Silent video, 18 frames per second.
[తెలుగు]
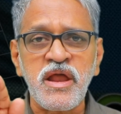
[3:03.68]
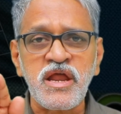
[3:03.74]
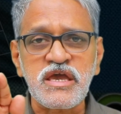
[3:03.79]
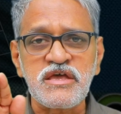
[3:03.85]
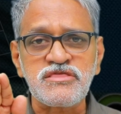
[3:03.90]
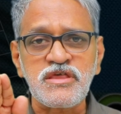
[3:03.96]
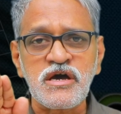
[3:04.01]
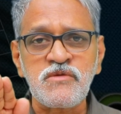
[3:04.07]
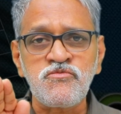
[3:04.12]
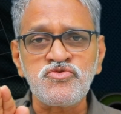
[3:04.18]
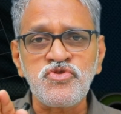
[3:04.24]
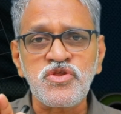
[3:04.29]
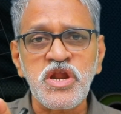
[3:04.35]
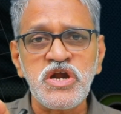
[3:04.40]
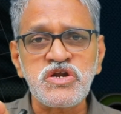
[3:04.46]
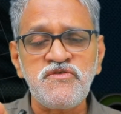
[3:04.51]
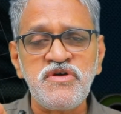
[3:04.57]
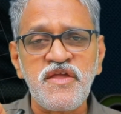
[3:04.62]
మనకి ఇంతకు ముందు
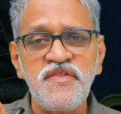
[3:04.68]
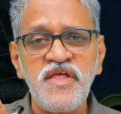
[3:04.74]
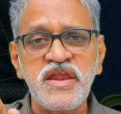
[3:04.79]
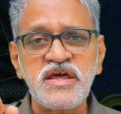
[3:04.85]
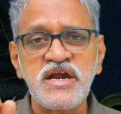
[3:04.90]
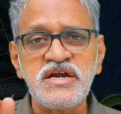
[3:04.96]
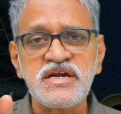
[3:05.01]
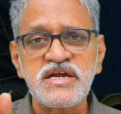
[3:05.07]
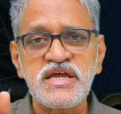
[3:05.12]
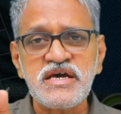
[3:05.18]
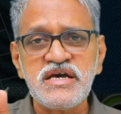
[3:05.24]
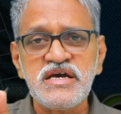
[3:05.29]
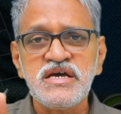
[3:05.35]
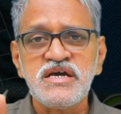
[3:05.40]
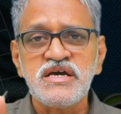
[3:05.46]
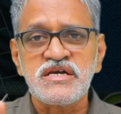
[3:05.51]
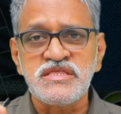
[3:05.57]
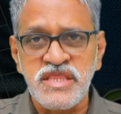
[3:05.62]
ఉన్నటువంటి దానికంటే
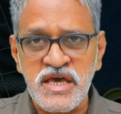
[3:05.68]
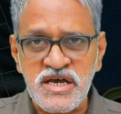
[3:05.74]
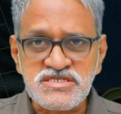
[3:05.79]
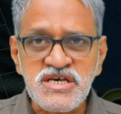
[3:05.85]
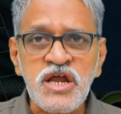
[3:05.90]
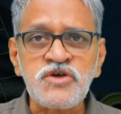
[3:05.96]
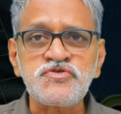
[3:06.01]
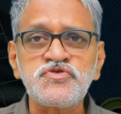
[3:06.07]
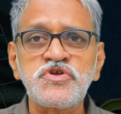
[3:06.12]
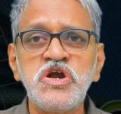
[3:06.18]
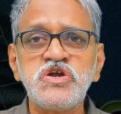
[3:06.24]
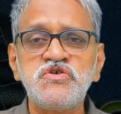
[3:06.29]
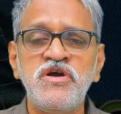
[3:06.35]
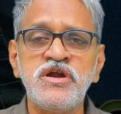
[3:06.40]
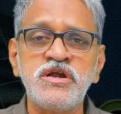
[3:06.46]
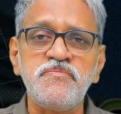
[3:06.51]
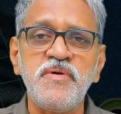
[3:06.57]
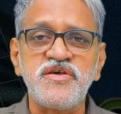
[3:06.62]

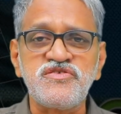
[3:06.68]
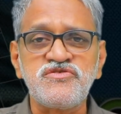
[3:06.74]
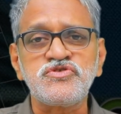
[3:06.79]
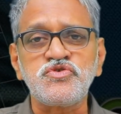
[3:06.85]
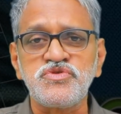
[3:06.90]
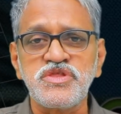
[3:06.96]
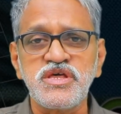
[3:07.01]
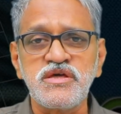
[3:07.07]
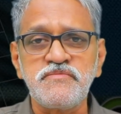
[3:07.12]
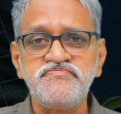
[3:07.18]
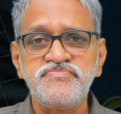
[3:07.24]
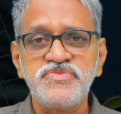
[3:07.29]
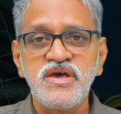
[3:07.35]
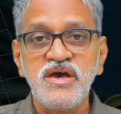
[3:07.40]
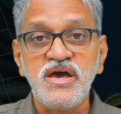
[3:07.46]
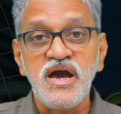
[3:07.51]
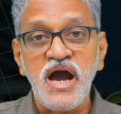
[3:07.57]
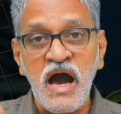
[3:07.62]
దిగజారుతున్నటువంటి పరిస్థితి ఉంది
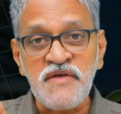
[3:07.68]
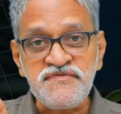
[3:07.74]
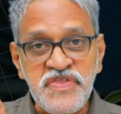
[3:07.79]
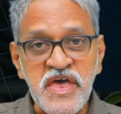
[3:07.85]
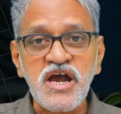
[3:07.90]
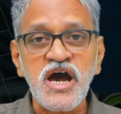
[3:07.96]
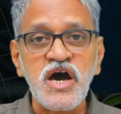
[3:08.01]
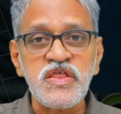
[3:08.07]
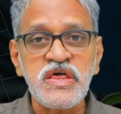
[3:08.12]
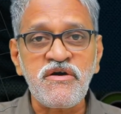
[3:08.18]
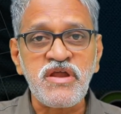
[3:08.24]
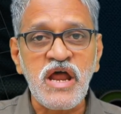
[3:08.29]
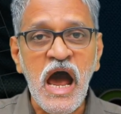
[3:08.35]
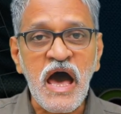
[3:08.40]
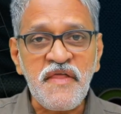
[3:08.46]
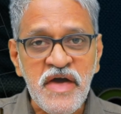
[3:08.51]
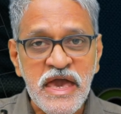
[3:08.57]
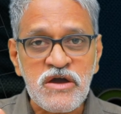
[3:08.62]
అంతేకాదు
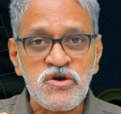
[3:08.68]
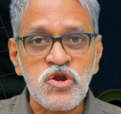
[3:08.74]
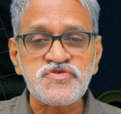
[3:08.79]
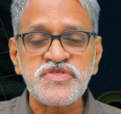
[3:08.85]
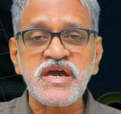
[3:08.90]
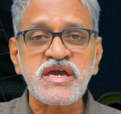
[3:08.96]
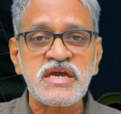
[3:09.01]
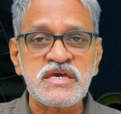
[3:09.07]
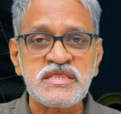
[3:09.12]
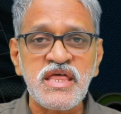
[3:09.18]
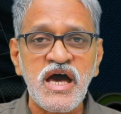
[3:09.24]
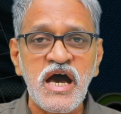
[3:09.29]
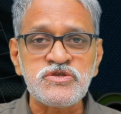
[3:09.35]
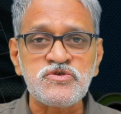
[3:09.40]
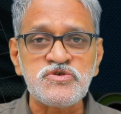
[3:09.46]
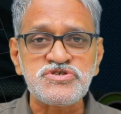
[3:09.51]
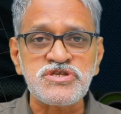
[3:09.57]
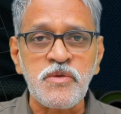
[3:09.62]
ఏమైనా ఆదాయంలో తగ్గిందా
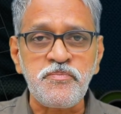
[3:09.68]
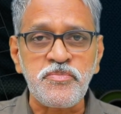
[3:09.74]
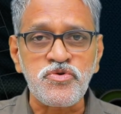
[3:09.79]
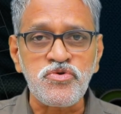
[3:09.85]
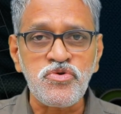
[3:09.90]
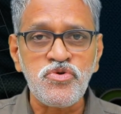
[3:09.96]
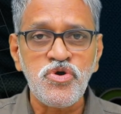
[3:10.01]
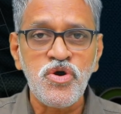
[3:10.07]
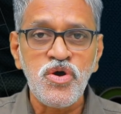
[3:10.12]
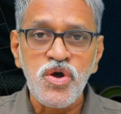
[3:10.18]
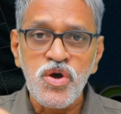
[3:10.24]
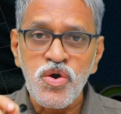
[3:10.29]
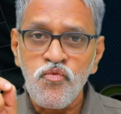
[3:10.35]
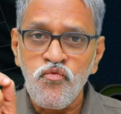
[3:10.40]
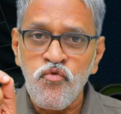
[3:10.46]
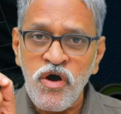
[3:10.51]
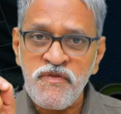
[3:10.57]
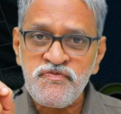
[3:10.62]
అని చూసినప్పుడు
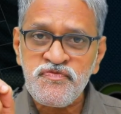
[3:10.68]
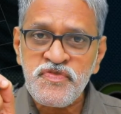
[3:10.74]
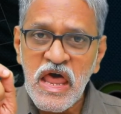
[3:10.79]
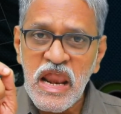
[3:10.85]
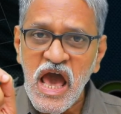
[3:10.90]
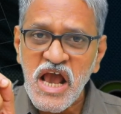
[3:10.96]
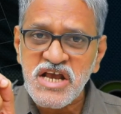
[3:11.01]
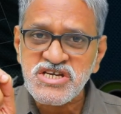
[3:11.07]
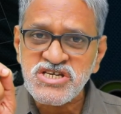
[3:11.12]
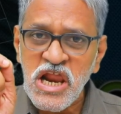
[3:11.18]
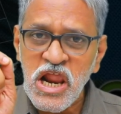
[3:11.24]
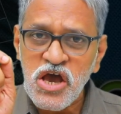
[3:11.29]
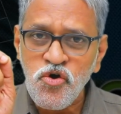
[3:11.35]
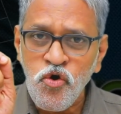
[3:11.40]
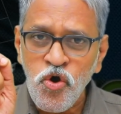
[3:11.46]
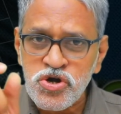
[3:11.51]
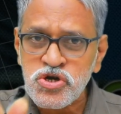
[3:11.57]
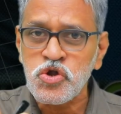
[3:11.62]
వంద లక్షల
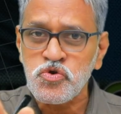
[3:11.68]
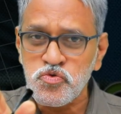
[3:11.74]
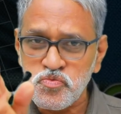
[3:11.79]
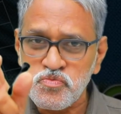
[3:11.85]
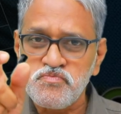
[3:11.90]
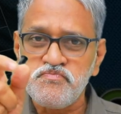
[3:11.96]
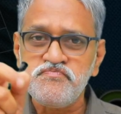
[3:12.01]
కోట్లు